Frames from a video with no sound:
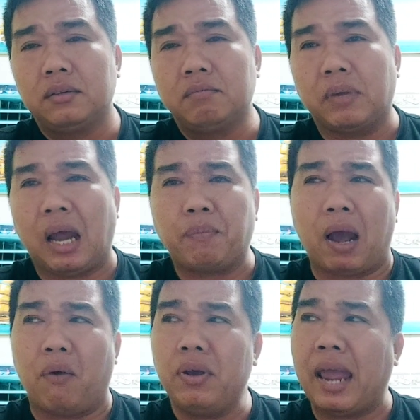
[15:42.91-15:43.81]
mình học
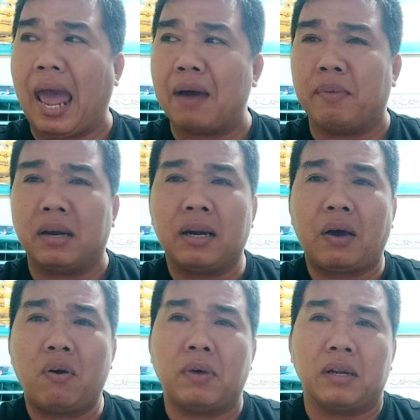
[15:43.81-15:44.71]
hỏi gà mà nó
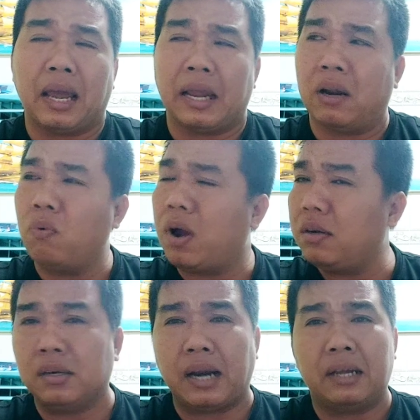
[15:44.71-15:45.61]
nói mình này đủ thứ
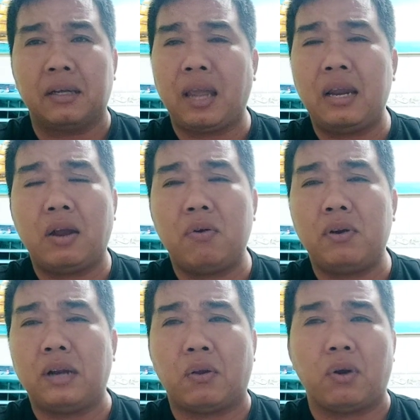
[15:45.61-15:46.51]
người này kia nói
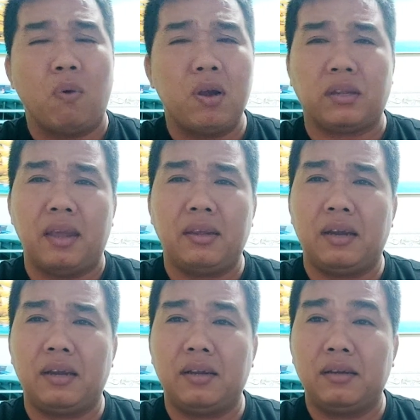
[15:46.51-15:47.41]
nó đủ thứ chuyện
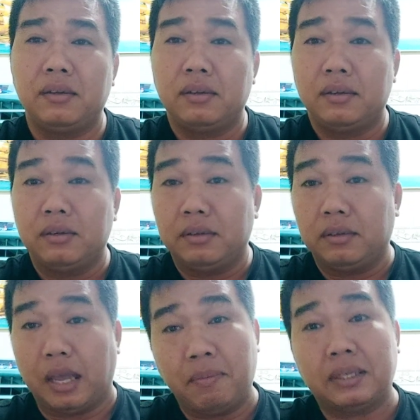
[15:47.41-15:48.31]
chứ nó.
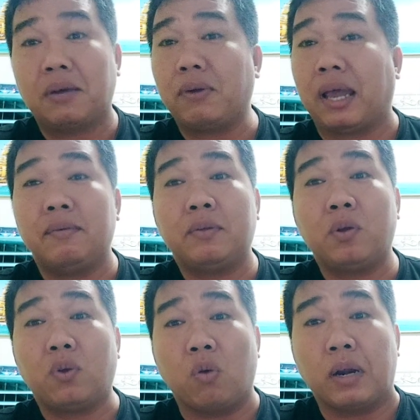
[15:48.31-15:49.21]
vậy mà sau này
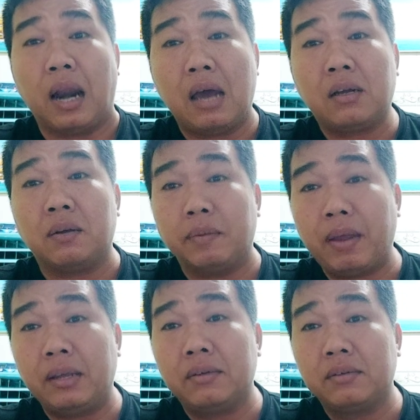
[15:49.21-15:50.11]
giúp cụ mình lớn rồi mới
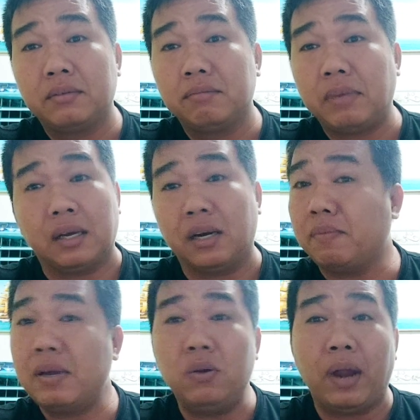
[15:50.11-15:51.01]
biết mấy người nó
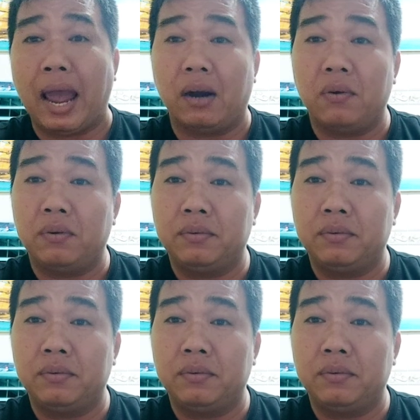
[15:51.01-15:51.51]
không biết nuôi gà luôn